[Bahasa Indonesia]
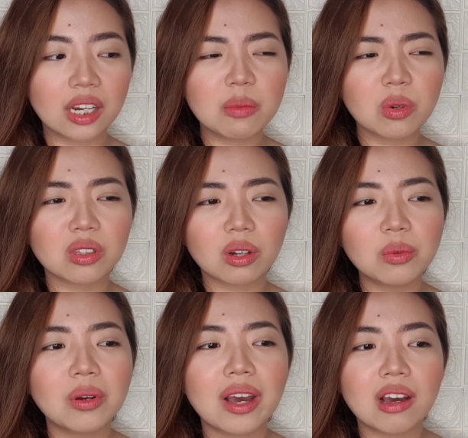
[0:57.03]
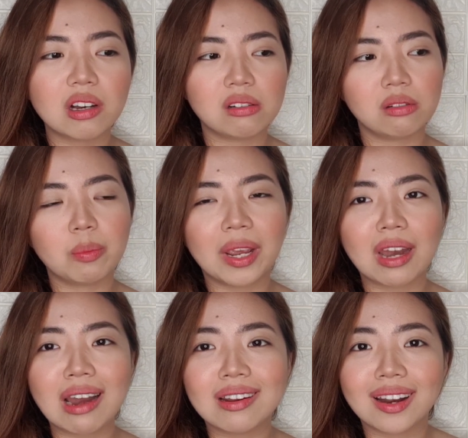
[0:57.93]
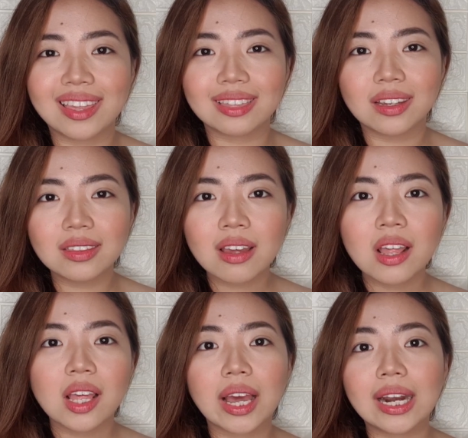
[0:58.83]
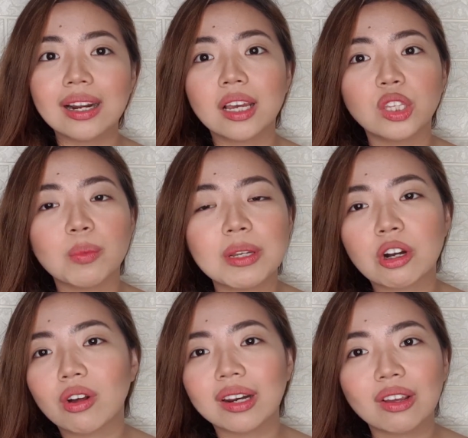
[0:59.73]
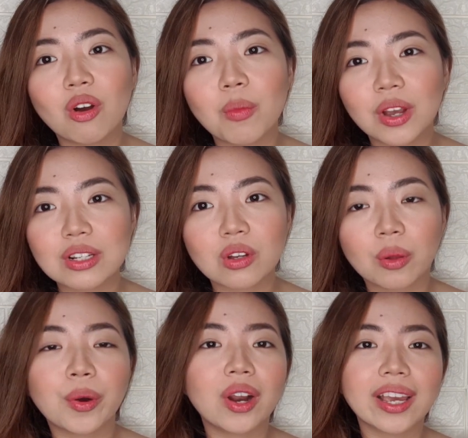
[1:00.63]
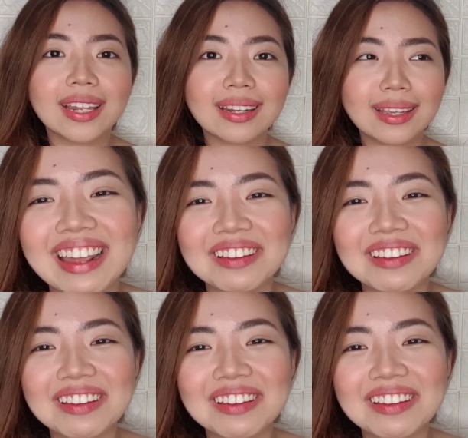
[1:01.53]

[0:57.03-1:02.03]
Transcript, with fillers: Ini menurut aku uh, lumayan underrated karena nggak gitu banyak orang yang ngomongin soal produk ini.